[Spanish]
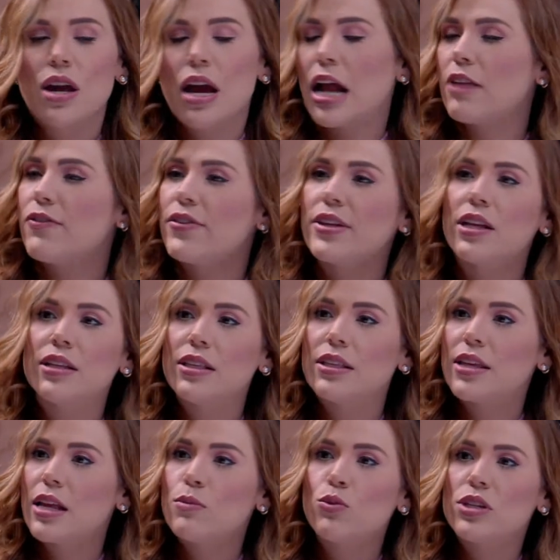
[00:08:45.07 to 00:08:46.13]
Al final del
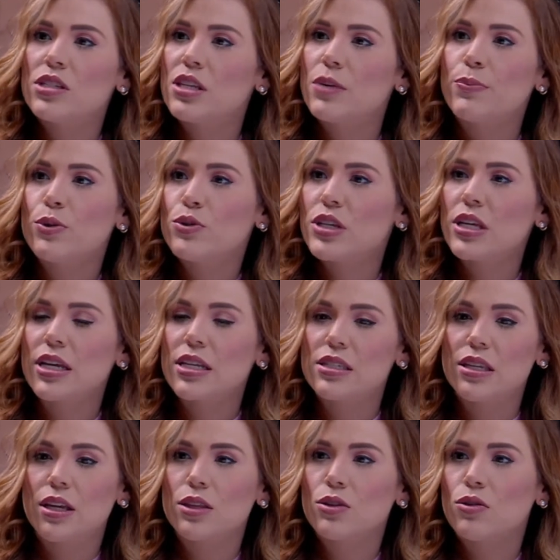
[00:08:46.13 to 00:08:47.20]
día el municipio sigue
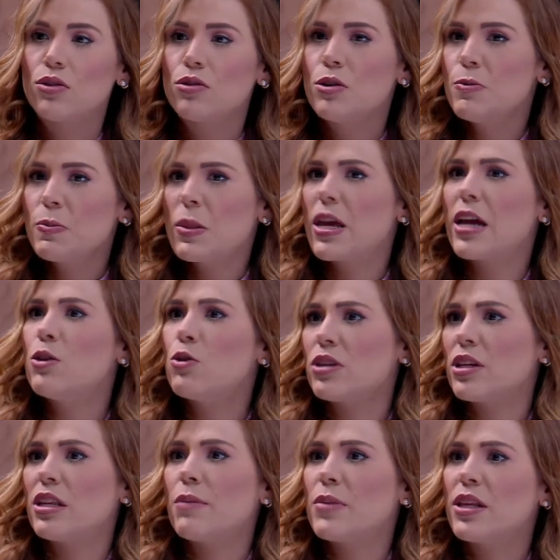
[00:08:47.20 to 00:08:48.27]
siendo el
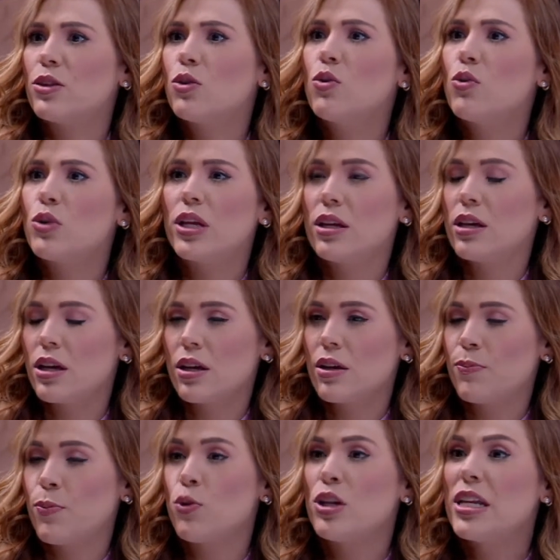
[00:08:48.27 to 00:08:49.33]
ordenamiento eh,
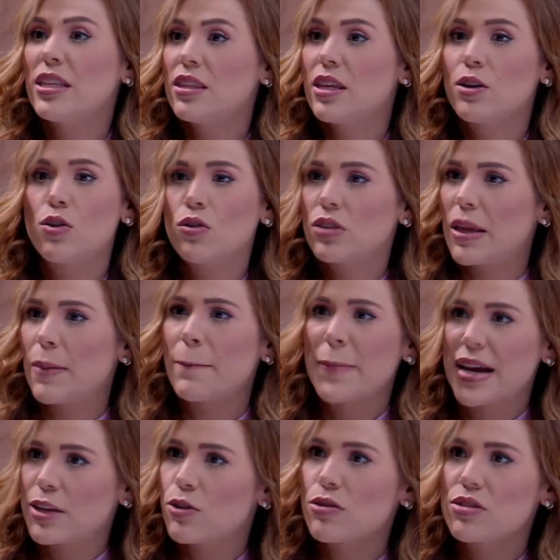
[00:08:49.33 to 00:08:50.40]
político de
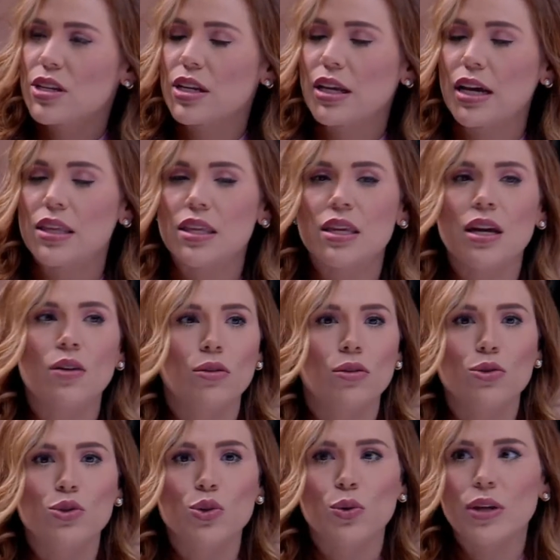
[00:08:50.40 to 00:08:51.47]
mayor cercanía con
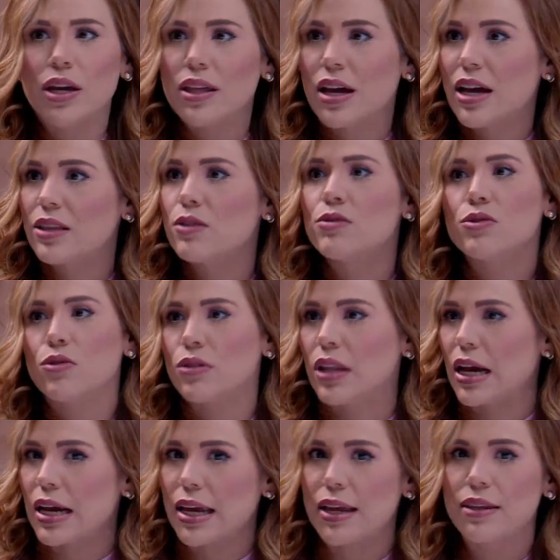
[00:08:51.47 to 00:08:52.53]
los ciudadanos, con la
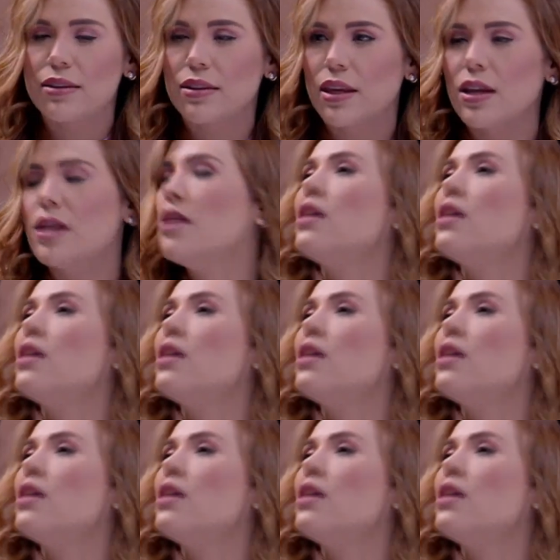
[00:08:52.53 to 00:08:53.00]
gente,